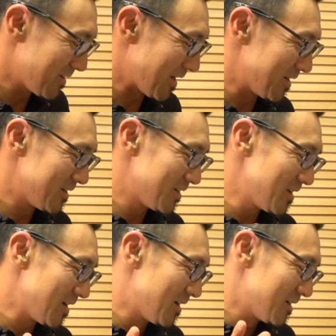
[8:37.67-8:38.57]
はい
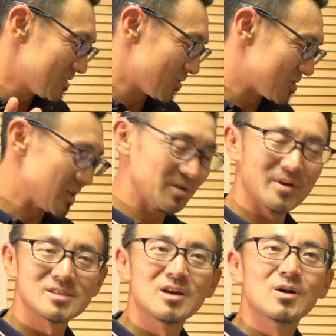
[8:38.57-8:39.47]
でその次いき
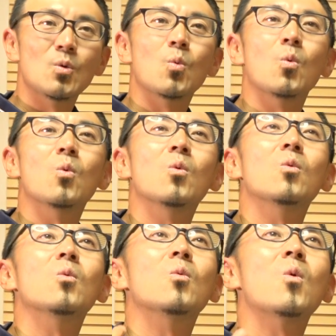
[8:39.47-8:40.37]
ます
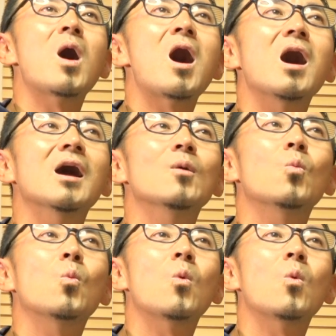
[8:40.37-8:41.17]
Why,